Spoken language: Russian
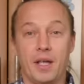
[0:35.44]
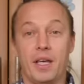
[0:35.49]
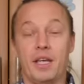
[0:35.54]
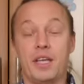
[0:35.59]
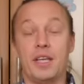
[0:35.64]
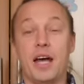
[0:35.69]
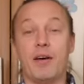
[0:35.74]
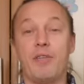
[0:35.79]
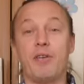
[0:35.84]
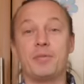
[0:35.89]

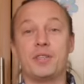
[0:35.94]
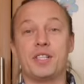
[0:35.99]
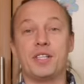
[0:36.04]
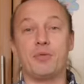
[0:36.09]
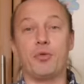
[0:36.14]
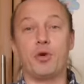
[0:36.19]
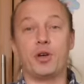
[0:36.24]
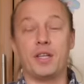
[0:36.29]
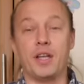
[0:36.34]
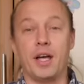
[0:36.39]
и я вам
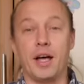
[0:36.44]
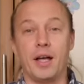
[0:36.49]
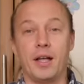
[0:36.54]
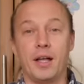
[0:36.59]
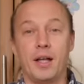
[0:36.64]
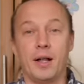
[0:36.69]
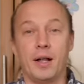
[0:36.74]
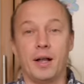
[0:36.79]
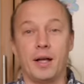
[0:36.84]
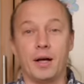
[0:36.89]
сегодня
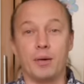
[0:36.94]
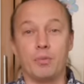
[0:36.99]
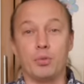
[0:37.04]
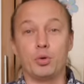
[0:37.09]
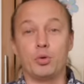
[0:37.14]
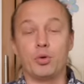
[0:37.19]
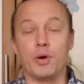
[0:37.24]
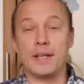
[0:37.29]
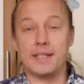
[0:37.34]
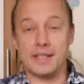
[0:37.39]
э,
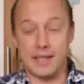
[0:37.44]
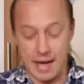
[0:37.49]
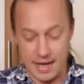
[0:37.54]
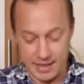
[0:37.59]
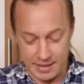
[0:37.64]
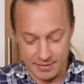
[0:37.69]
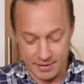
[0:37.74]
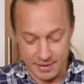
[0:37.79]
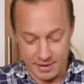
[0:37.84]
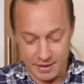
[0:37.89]
буду
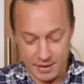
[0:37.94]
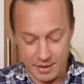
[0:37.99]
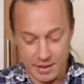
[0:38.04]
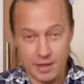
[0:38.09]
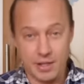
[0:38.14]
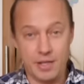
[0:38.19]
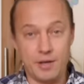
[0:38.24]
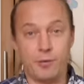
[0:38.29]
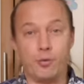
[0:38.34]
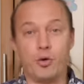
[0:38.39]
рассказывать,
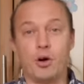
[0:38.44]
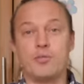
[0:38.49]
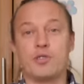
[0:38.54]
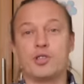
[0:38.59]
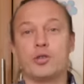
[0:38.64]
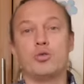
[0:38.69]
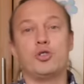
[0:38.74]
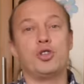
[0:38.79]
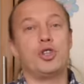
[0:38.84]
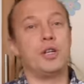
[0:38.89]
ни в коем
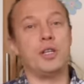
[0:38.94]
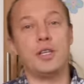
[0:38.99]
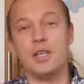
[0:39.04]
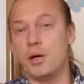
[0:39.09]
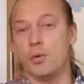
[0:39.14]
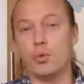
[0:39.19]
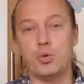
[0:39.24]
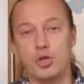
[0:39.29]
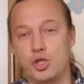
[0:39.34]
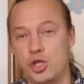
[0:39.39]
случае
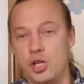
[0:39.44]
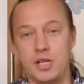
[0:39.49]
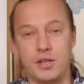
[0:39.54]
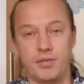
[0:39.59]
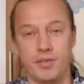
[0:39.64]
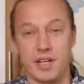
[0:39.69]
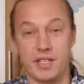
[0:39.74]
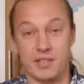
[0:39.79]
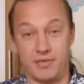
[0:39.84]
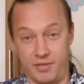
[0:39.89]
не учить
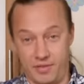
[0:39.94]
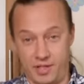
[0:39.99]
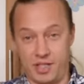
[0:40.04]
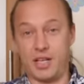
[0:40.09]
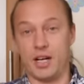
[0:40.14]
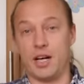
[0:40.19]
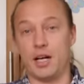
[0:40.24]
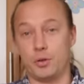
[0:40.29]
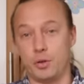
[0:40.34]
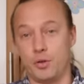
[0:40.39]
вас, вы
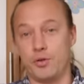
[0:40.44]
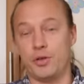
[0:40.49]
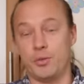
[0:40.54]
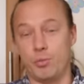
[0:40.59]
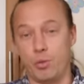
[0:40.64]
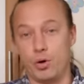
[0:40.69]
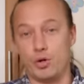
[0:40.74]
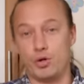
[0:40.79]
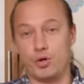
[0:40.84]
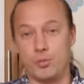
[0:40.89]
все готовить
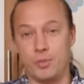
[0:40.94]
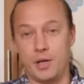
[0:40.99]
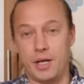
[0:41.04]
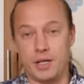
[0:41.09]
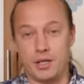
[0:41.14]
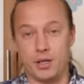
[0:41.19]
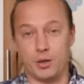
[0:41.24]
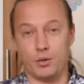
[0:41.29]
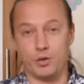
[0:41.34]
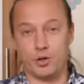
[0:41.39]
борщ
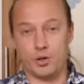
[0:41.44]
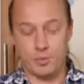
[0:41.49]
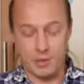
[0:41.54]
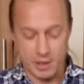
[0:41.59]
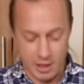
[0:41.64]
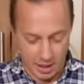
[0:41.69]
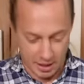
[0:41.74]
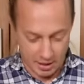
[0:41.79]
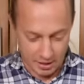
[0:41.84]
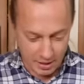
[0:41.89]
умеете лучше
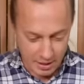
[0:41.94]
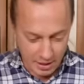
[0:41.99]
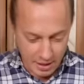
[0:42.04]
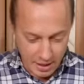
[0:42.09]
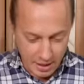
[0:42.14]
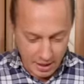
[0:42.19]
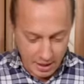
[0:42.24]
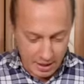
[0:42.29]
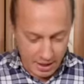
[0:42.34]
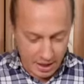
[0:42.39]
меня.
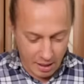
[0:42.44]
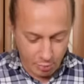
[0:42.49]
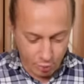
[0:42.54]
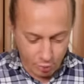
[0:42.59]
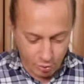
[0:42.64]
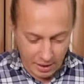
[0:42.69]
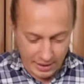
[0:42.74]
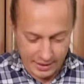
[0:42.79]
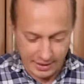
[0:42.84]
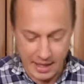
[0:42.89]
Я
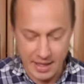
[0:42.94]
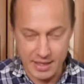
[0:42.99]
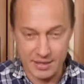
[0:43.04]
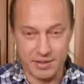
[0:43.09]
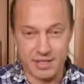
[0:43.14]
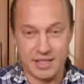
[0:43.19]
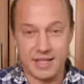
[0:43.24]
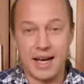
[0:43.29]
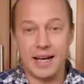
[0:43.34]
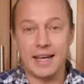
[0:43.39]
буду
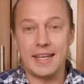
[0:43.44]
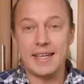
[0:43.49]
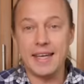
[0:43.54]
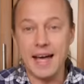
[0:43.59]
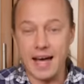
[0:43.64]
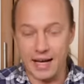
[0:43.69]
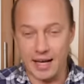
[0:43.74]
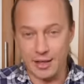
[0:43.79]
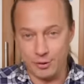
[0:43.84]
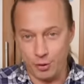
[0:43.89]
рассказывать, как
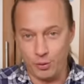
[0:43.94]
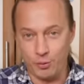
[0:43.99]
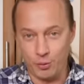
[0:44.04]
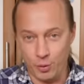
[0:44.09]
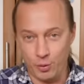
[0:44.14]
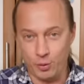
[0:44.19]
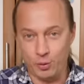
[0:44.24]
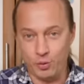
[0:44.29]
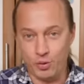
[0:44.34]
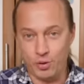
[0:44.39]
я
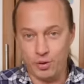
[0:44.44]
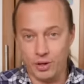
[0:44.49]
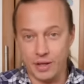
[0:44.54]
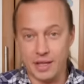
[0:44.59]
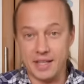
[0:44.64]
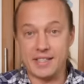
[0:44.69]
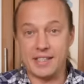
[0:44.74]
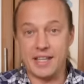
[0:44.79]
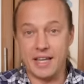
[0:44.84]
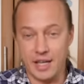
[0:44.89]
готовлю
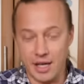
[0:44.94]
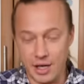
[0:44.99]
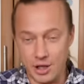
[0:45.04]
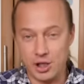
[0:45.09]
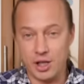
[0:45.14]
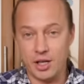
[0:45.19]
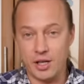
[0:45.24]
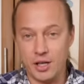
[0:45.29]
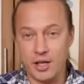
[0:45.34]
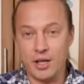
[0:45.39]

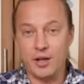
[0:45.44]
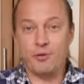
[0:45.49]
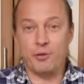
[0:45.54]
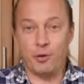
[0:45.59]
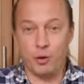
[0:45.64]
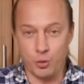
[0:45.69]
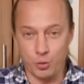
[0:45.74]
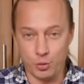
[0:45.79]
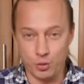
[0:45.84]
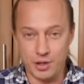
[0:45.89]
настоящий
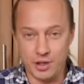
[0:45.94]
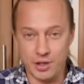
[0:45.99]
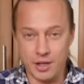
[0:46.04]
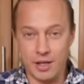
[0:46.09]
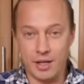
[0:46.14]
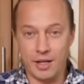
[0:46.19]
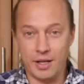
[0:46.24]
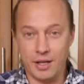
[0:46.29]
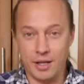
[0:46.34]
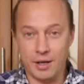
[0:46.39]

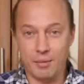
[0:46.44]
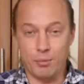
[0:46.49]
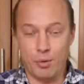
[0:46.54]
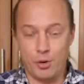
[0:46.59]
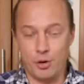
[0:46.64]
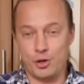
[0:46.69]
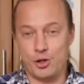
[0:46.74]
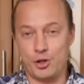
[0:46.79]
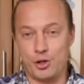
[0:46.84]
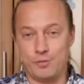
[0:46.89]
вкусный
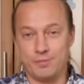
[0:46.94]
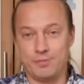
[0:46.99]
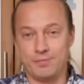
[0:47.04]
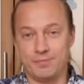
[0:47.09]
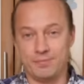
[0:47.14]
борщ.